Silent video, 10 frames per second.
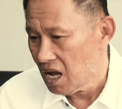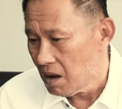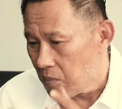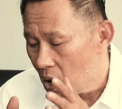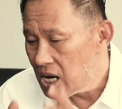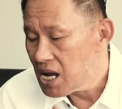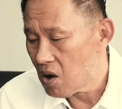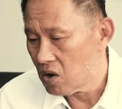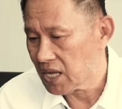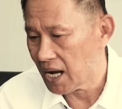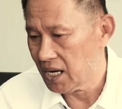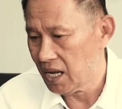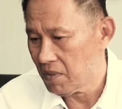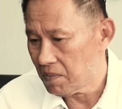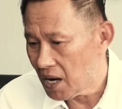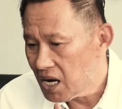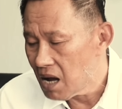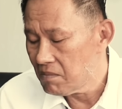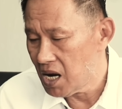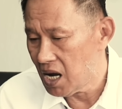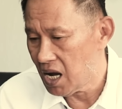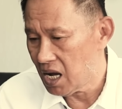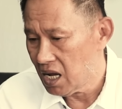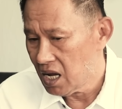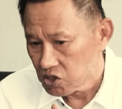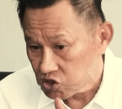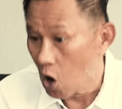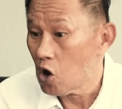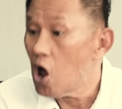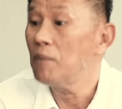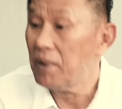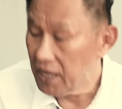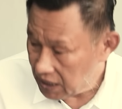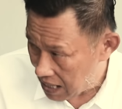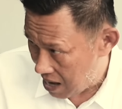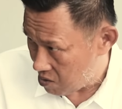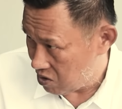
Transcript: ครับเพราะเรื่องของท่านเนี่ยมันเป็นเรื่องเมื่อสองร้อยปีที่แล้ว